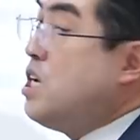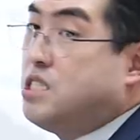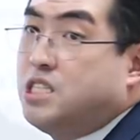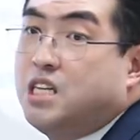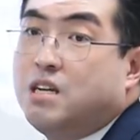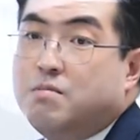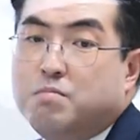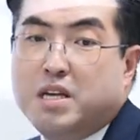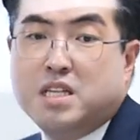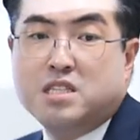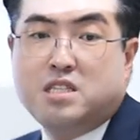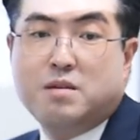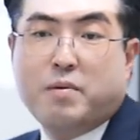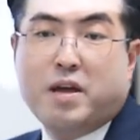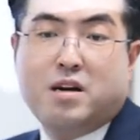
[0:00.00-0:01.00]
식민
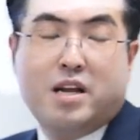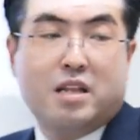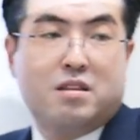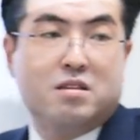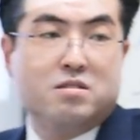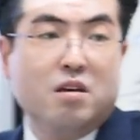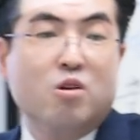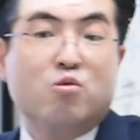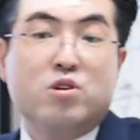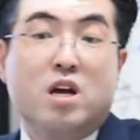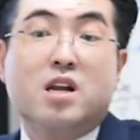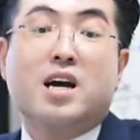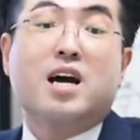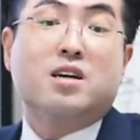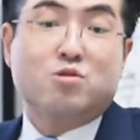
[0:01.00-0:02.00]
지배를 했던 서구
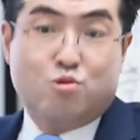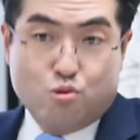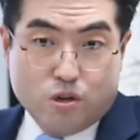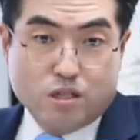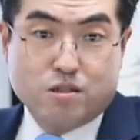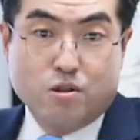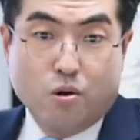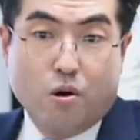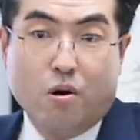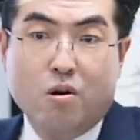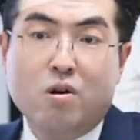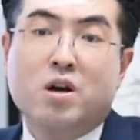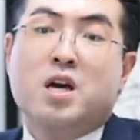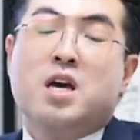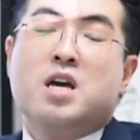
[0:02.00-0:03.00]
열강
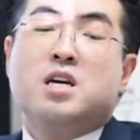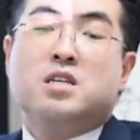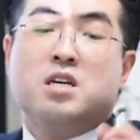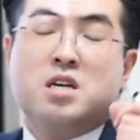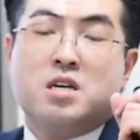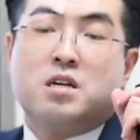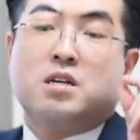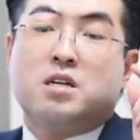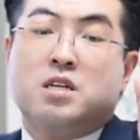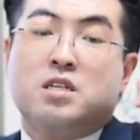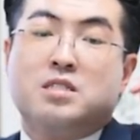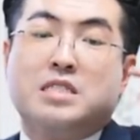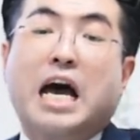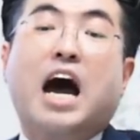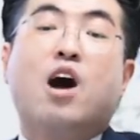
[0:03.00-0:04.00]
중에서도
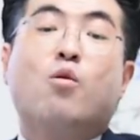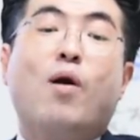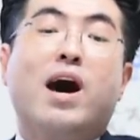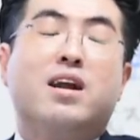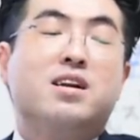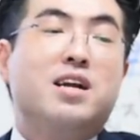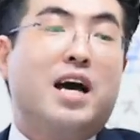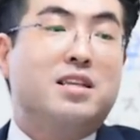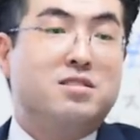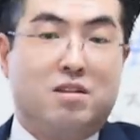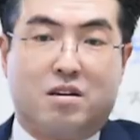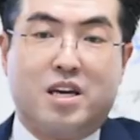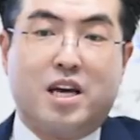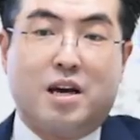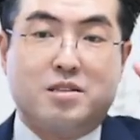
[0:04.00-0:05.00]
사과를 한
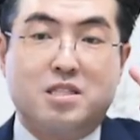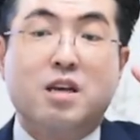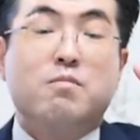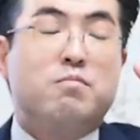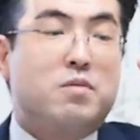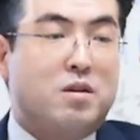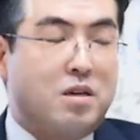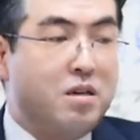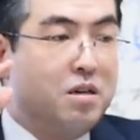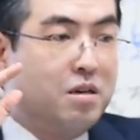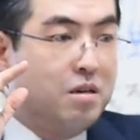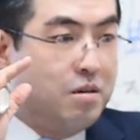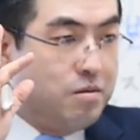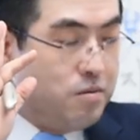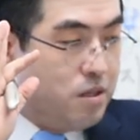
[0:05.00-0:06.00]
적, 그러니까 식,
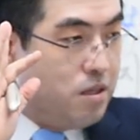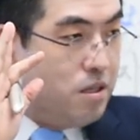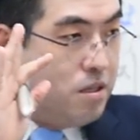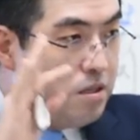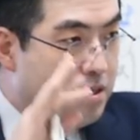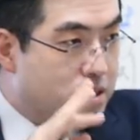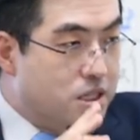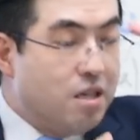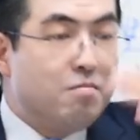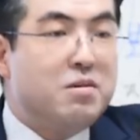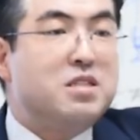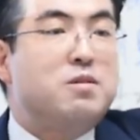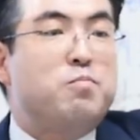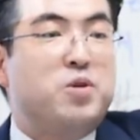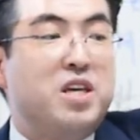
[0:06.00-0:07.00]
그
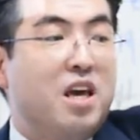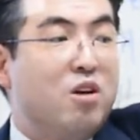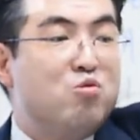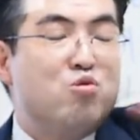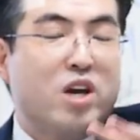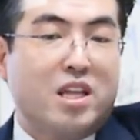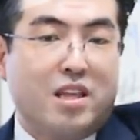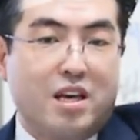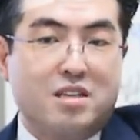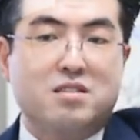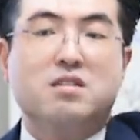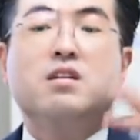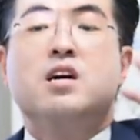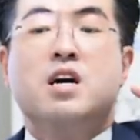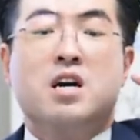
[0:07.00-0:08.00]
식민지 피해국에
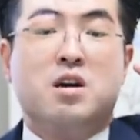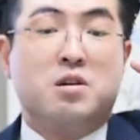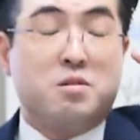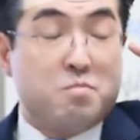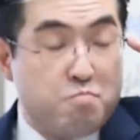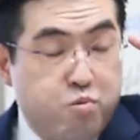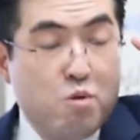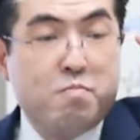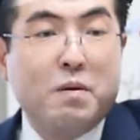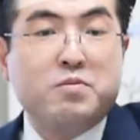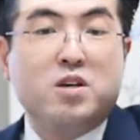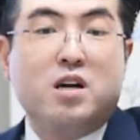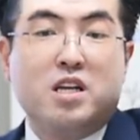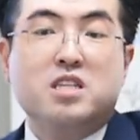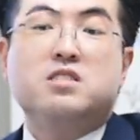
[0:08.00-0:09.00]
대해서
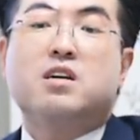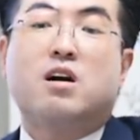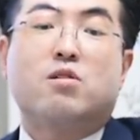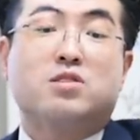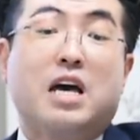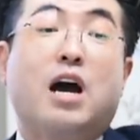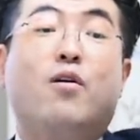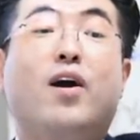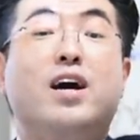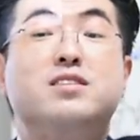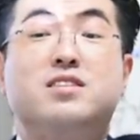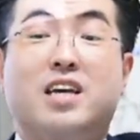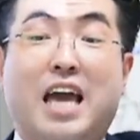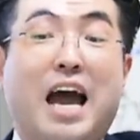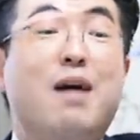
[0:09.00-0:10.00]
불법성을 인정하고 사과한
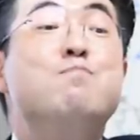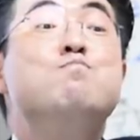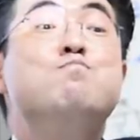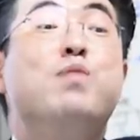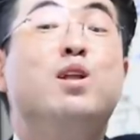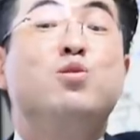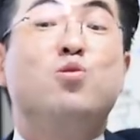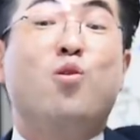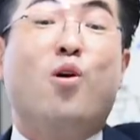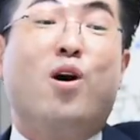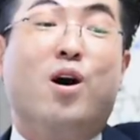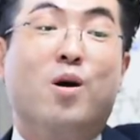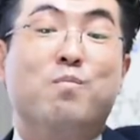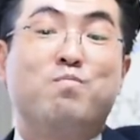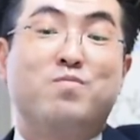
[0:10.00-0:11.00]
적이 한 번도
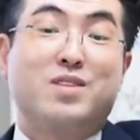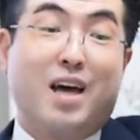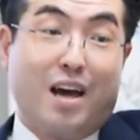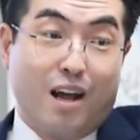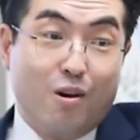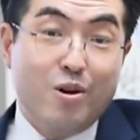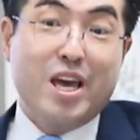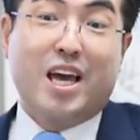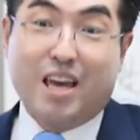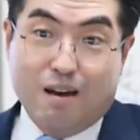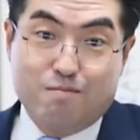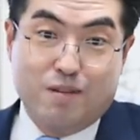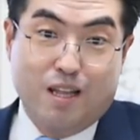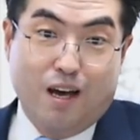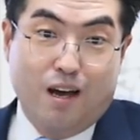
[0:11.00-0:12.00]
없다라고
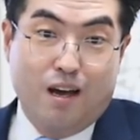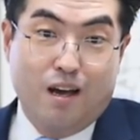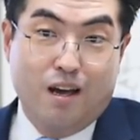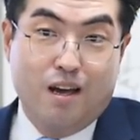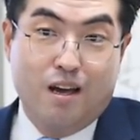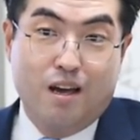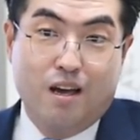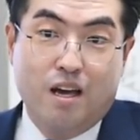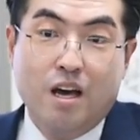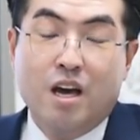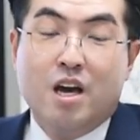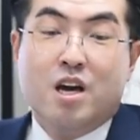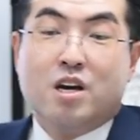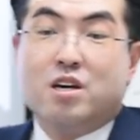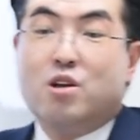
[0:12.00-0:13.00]
얘기합니다.
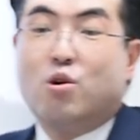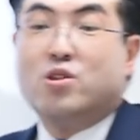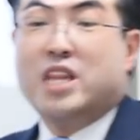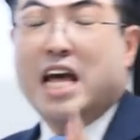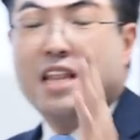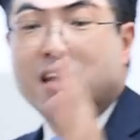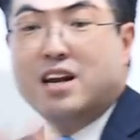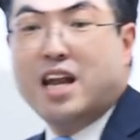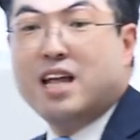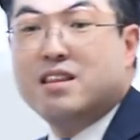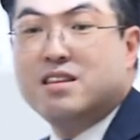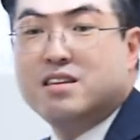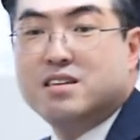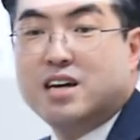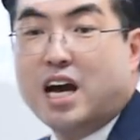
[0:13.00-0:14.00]
그리고
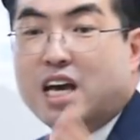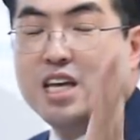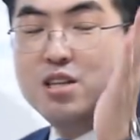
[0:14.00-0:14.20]
네덜란드가